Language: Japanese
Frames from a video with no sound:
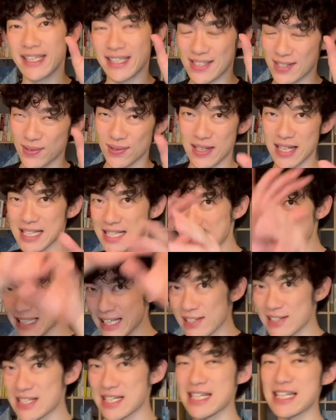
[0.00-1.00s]
そのね、全
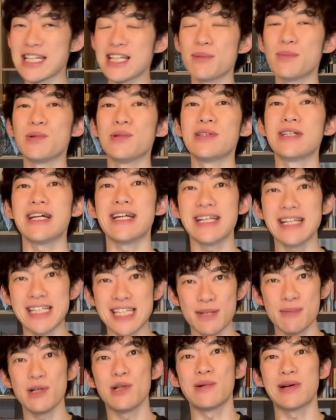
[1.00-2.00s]
体の心理的な問題に
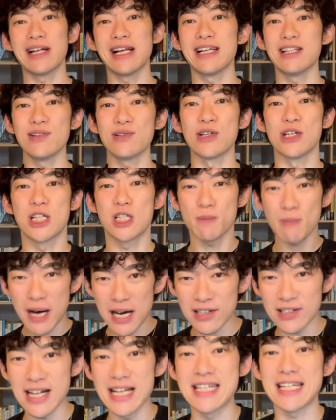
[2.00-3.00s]
占める割合で言うと
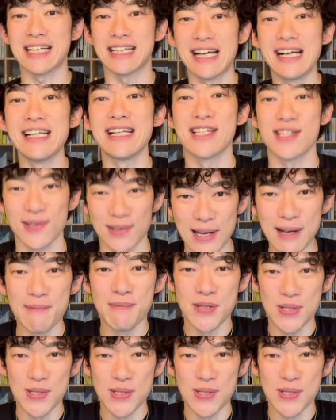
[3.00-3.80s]
1%ぐらいしかないんですよね。